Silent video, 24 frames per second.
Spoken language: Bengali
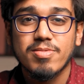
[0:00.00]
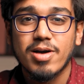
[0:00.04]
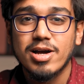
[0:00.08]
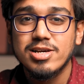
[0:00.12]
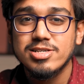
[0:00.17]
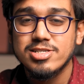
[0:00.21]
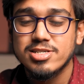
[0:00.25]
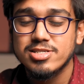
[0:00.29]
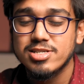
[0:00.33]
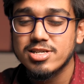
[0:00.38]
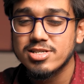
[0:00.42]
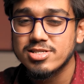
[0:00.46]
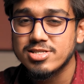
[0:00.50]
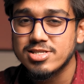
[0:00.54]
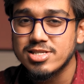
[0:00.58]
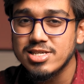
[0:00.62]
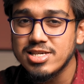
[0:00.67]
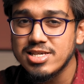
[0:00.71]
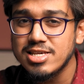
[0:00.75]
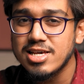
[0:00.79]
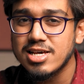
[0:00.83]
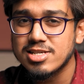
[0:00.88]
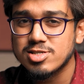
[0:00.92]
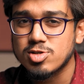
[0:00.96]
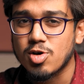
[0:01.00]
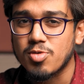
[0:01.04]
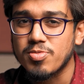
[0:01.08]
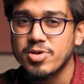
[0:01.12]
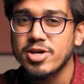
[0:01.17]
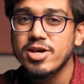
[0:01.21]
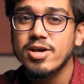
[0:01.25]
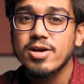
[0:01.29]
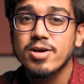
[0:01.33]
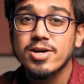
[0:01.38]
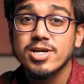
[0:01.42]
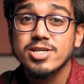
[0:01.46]
বাইশে যে সিএস e হবে
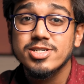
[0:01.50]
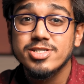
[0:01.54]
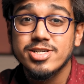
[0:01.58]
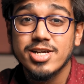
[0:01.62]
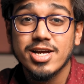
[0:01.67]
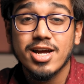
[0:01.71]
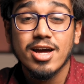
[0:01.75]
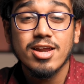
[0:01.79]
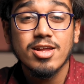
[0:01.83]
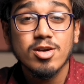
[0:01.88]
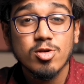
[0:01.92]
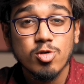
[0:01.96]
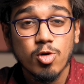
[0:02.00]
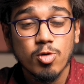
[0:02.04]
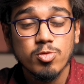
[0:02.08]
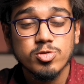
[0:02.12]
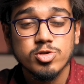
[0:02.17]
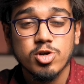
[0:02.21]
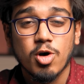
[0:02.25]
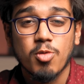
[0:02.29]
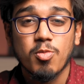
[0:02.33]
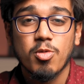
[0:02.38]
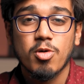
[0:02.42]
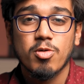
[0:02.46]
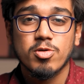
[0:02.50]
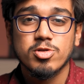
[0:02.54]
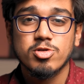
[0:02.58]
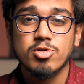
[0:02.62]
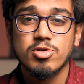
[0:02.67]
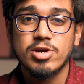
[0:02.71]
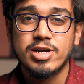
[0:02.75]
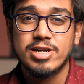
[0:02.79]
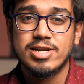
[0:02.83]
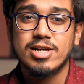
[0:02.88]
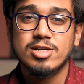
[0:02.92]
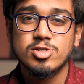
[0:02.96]
সেখানে খুব সম্ভবত
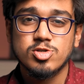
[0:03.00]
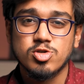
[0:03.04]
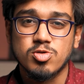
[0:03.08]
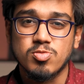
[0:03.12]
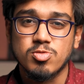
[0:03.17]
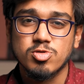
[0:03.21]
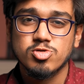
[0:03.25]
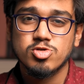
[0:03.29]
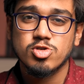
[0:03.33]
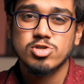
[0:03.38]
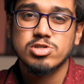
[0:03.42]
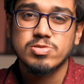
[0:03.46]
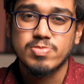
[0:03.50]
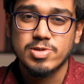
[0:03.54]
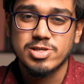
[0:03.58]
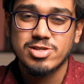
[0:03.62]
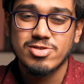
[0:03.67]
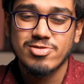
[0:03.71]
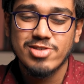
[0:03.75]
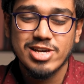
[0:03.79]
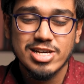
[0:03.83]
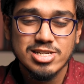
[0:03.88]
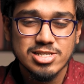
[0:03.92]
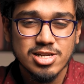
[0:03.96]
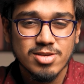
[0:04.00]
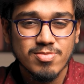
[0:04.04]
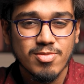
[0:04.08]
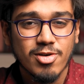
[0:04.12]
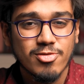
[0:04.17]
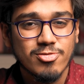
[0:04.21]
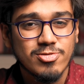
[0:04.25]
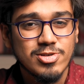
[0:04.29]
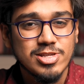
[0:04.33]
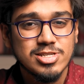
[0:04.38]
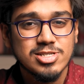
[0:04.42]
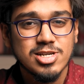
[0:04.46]
এটার সমস্ত স্পেসিফিকেশান বা
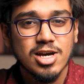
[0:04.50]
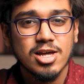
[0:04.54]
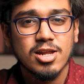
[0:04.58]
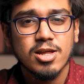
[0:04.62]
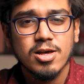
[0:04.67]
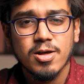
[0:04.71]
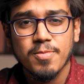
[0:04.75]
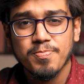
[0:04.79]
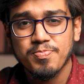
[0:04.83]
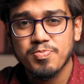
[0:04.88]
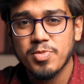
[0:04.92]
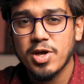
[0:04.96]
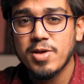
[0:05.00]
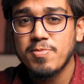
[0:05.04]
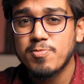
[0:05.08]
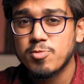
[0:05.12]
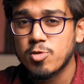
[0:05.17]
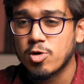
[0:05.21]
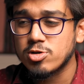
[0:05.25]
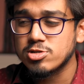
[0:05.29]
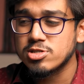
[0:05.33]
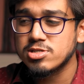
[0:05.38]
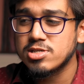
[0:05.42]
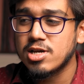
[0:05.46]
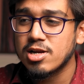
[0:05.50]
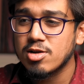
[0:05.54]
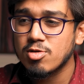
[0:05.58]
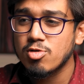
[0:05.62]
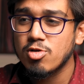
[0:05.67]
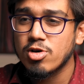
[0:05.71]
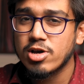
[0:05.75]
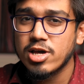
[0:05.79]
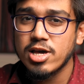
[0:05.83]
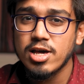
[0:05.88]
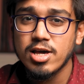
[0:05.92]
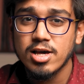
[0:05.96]
ফিচার বা এই
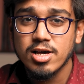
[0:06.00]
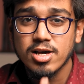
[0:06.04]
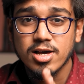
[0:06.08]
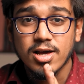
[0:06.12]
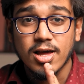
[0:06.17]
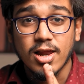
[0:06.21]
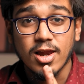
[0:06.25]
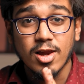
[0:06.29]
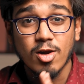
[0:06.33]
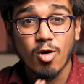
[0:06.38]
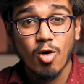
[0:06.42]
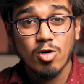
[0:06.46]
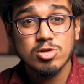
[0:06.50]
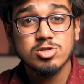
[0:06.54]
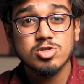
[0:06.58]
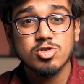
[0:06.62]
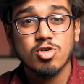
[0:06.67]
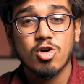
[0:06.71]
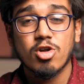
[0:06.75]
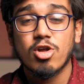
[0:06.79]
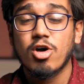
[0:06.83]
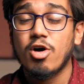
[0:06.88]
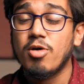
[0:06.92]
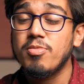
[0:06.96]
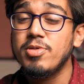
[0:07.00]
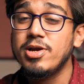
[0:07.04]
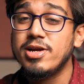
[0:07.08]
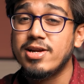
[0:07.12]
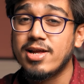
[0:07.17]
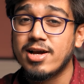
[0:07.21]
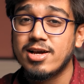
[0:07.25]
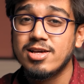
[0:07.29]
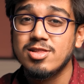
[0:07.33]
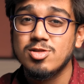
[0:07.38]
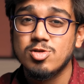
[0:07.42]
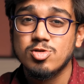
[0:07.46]
প্রসেসারগুলোকে লঞ্চ করা হবে এটা
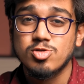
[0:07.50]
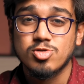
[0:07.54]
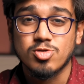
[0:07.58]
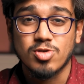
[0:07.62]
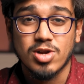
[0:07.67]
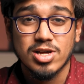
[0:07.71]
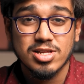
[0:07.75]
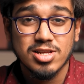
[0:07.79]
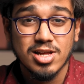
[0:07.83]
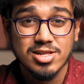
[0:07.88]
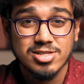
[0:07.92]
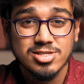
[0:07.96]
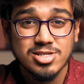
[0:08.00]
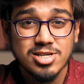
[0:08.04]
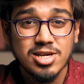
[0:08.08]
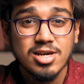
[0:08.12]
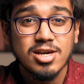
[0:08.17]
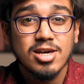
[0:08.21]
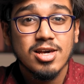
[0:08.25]
কিন্তু শোনা যাচ্ছে